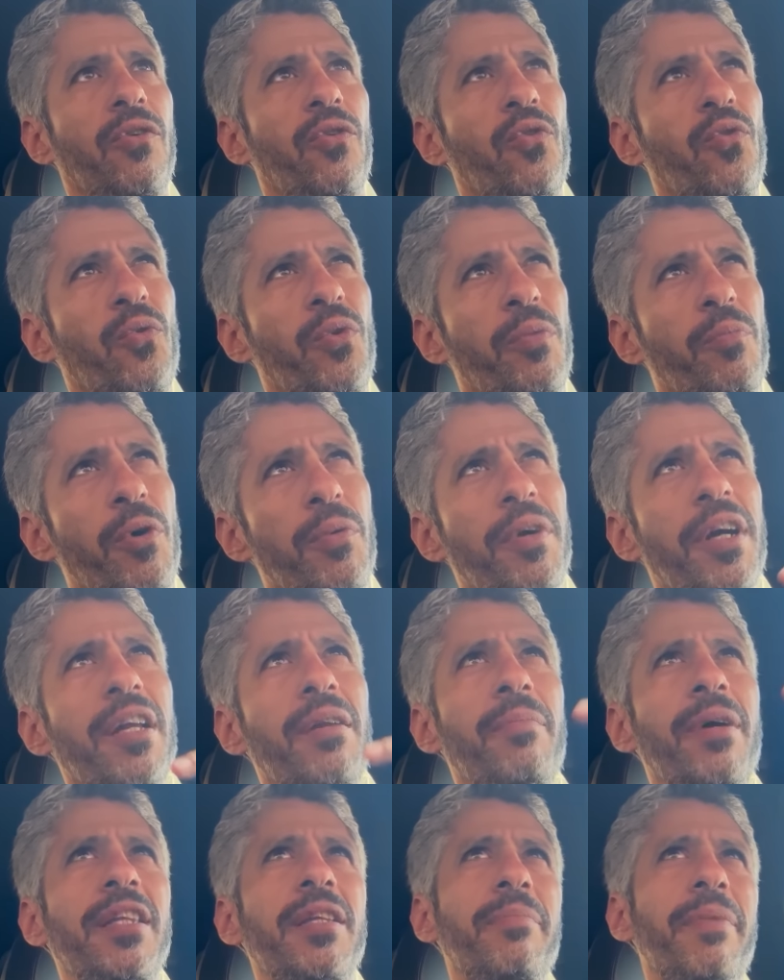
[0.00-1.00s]

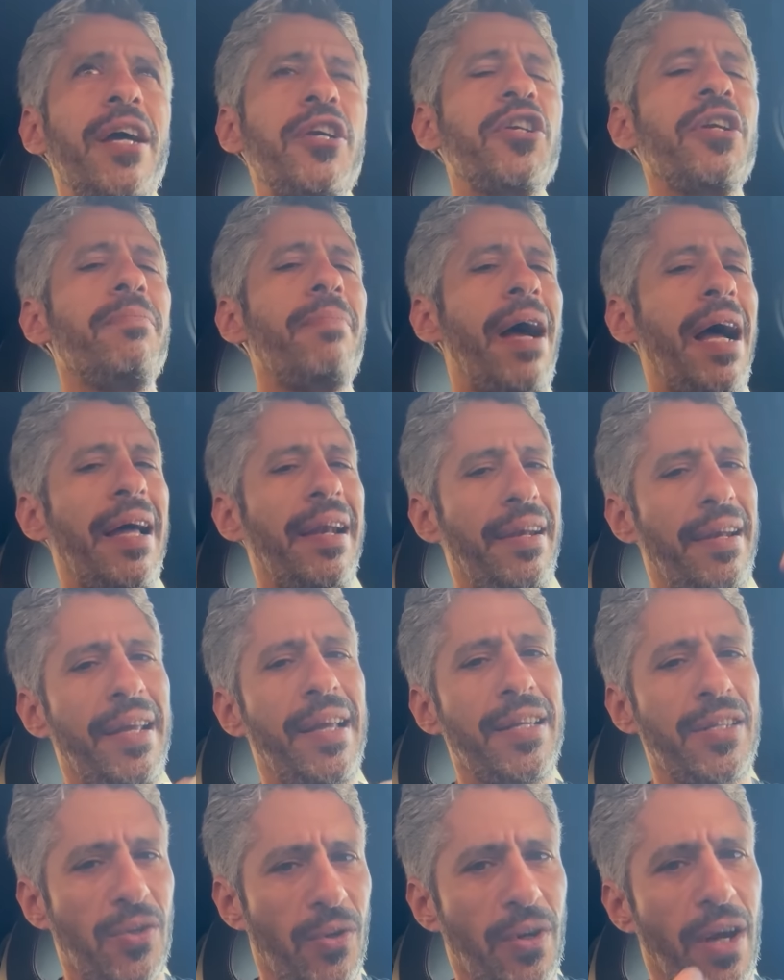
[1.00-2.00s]
وممكن ما تبقاش
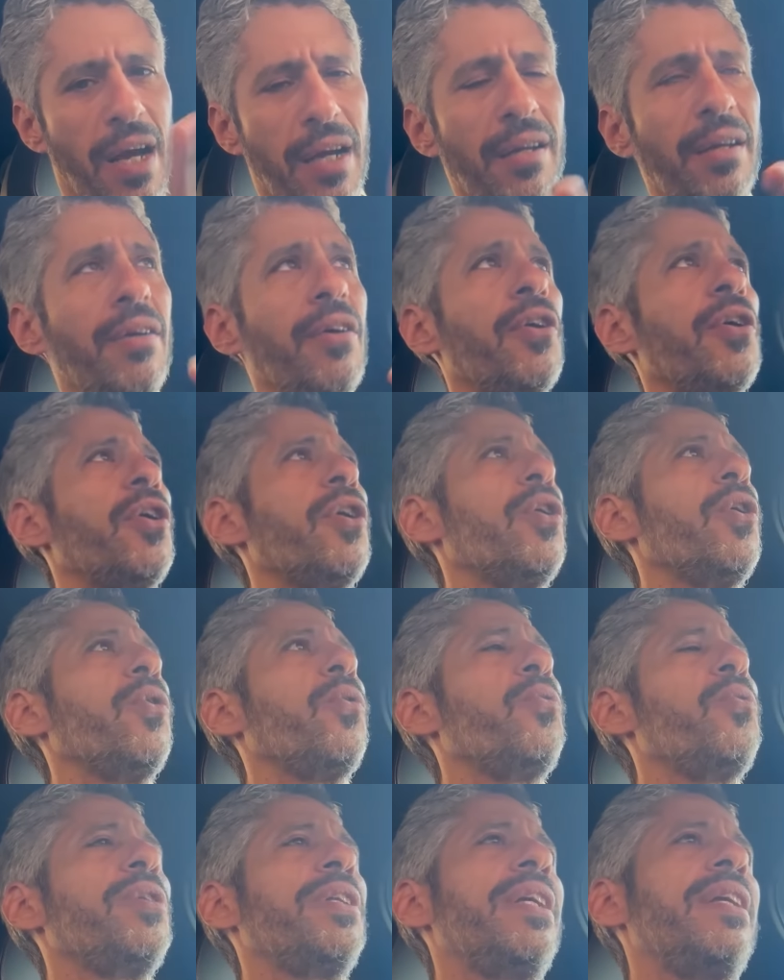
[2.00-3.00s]
المحليه صنعا
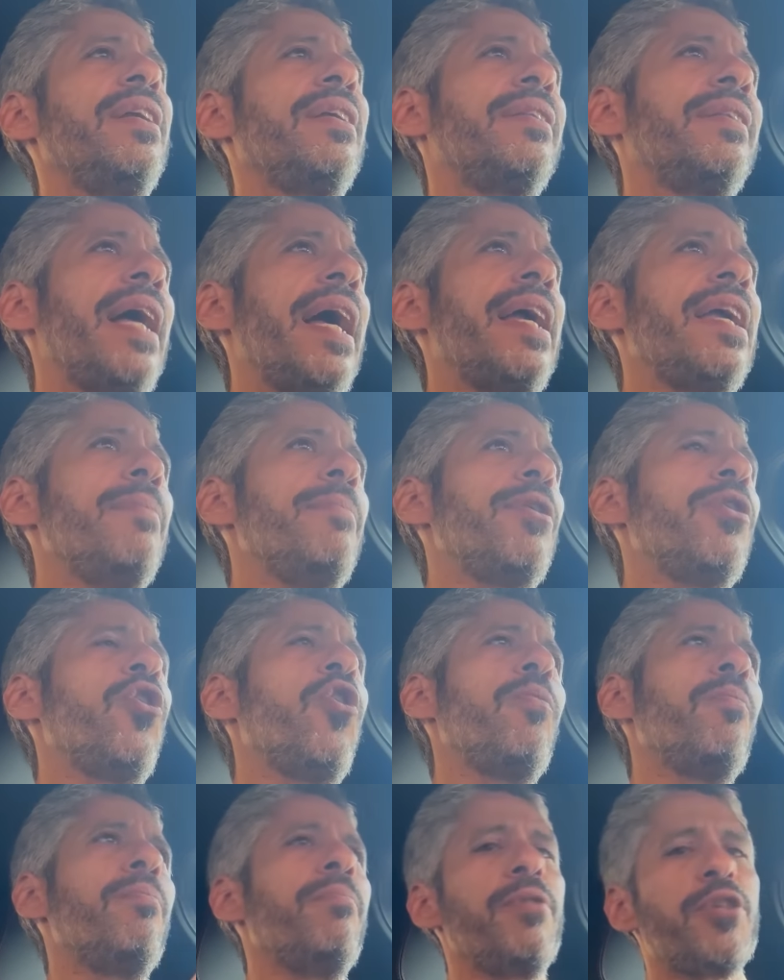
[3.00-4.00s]
ودي اللي تنقي
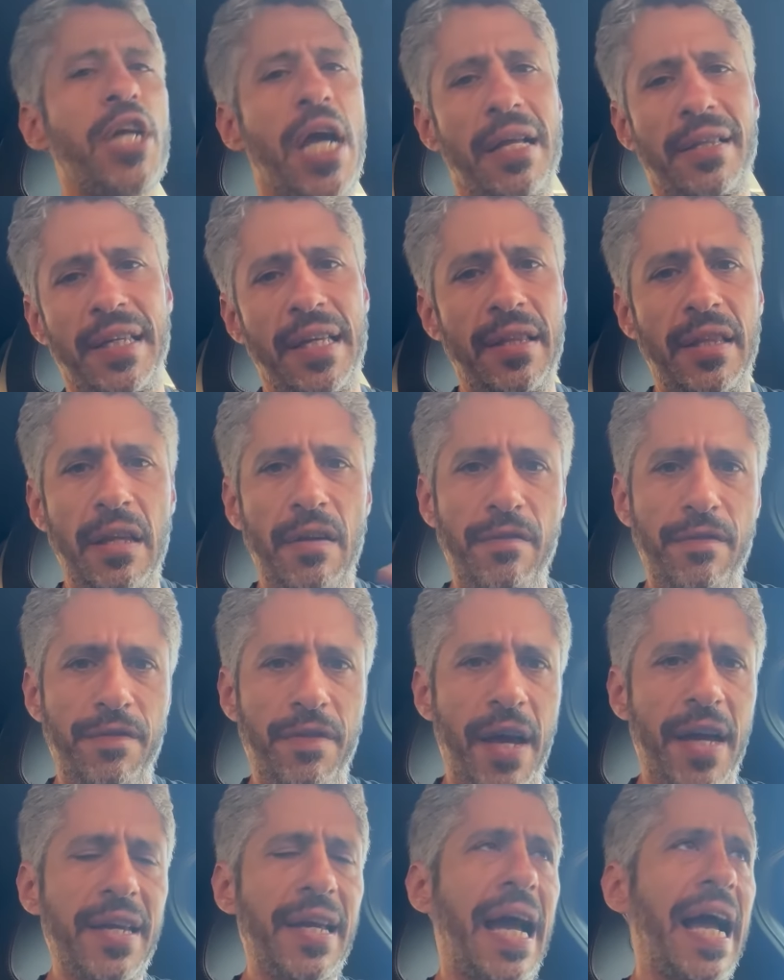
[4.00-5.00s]
منهم مش هتندم
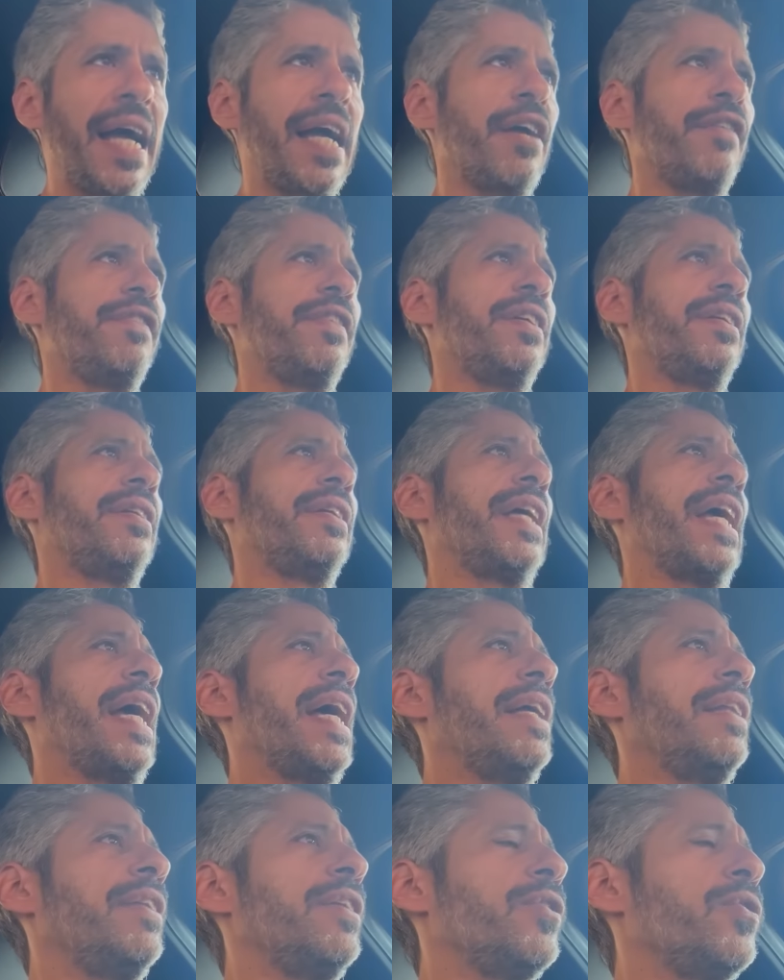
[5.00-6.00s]
في اي حاجه في
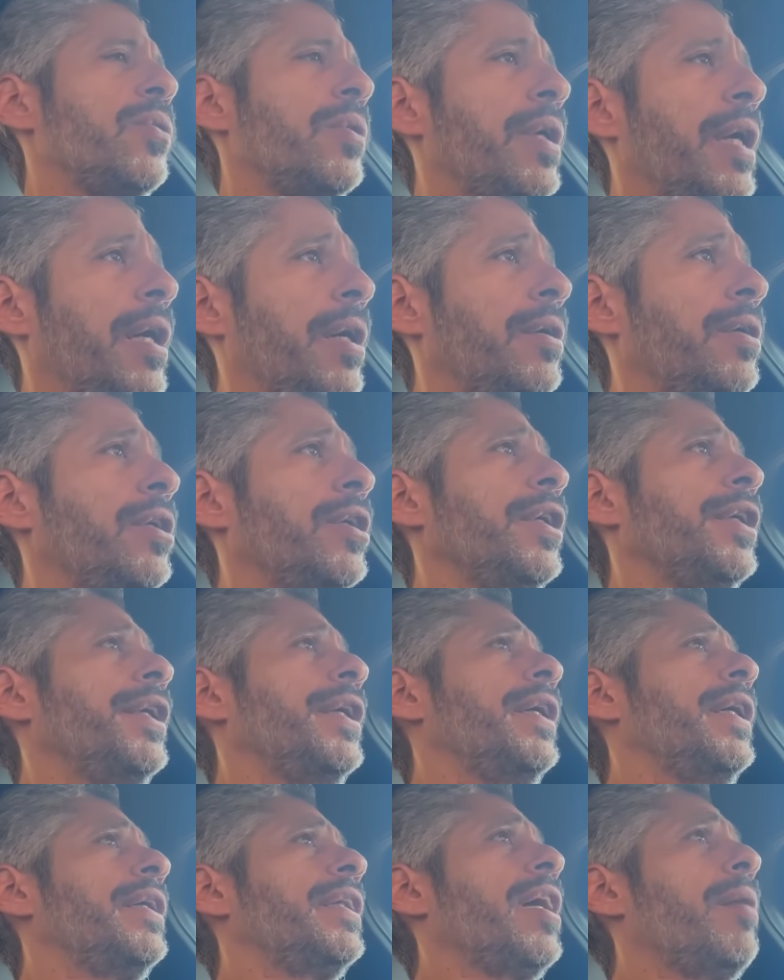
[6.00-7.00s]
الاتجاهات دي كلها
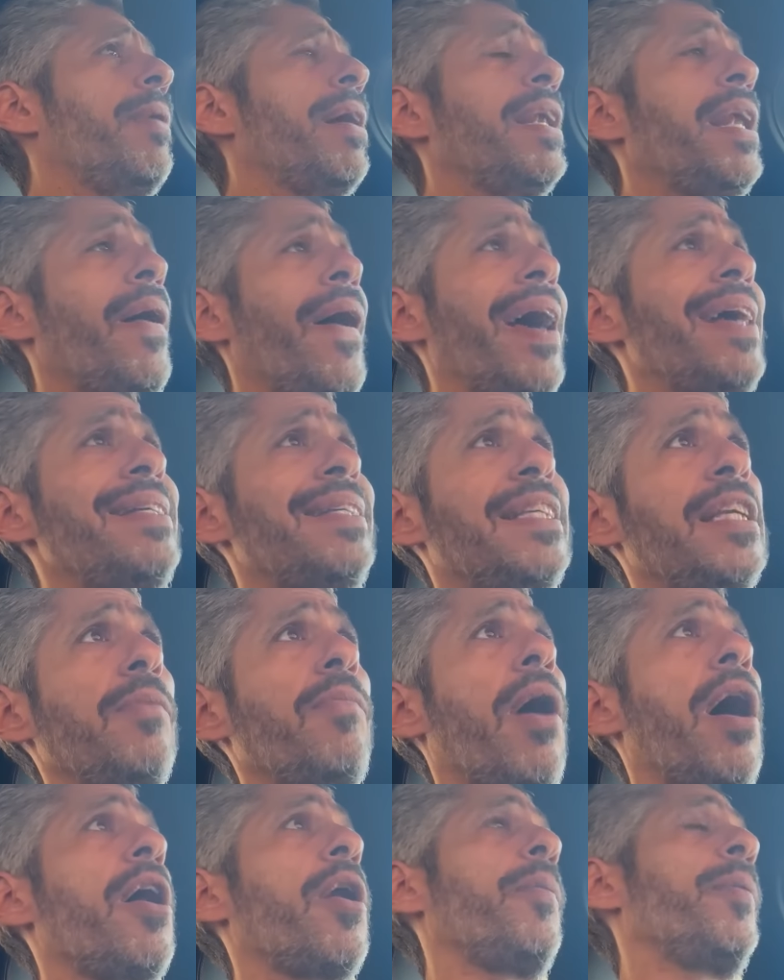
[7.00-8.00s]
طبعا لو عايز
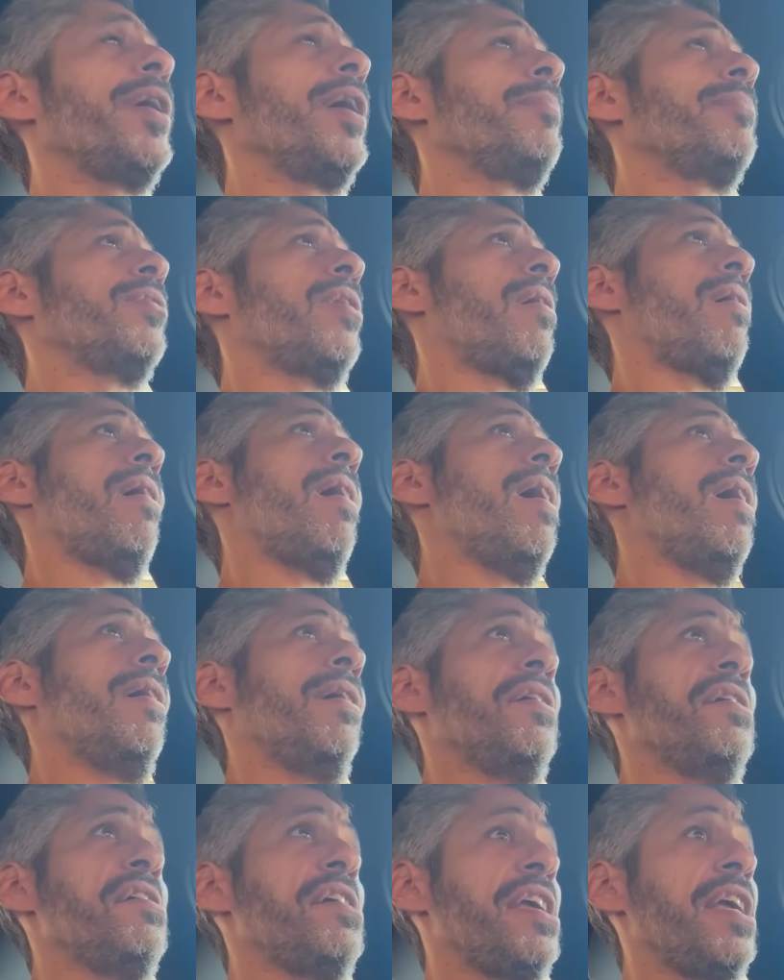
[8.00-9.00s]
تجيب عربيه مطرقعه
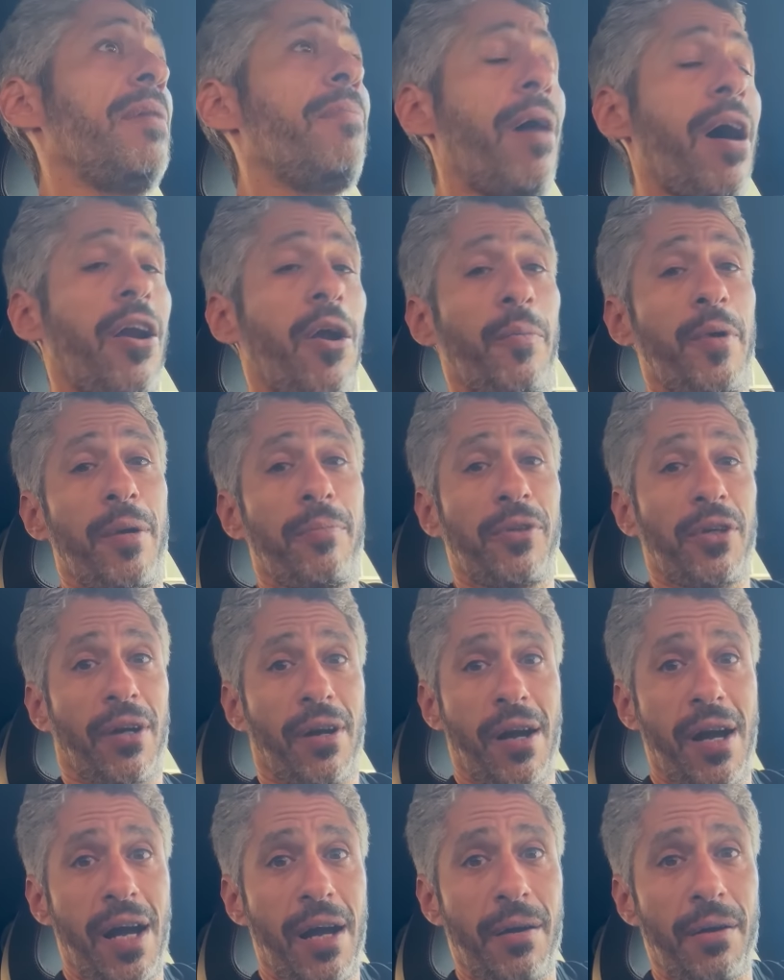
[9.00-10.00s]
جيب عربيه
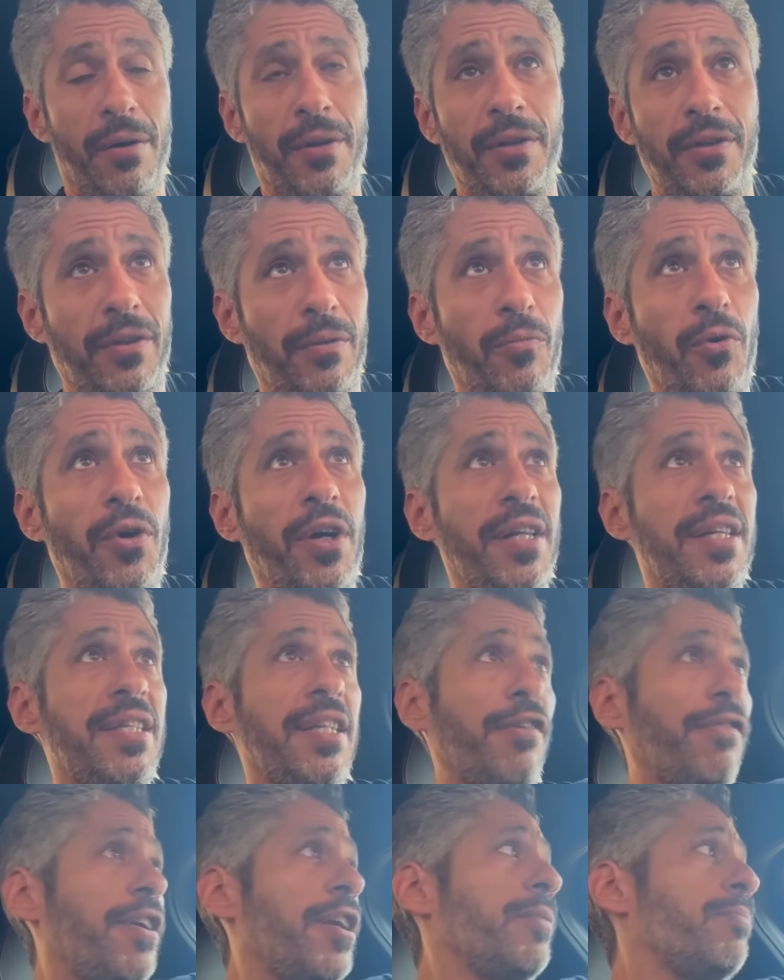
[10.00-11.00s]
مطرقعه انت ممكن
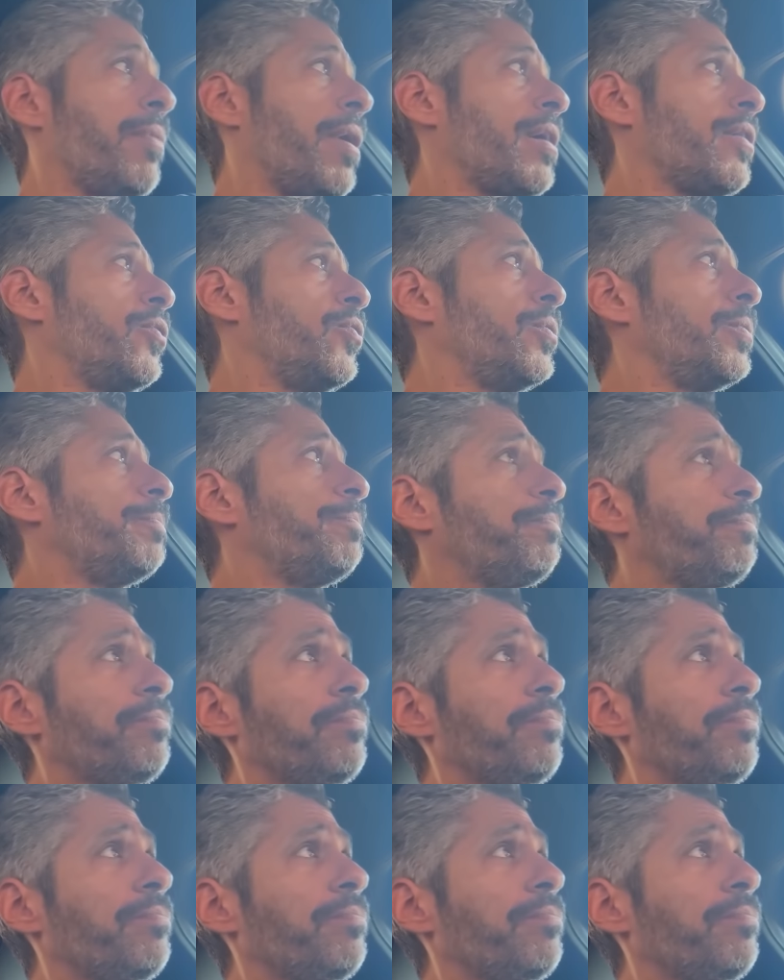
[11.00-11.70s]
تستفيد برضو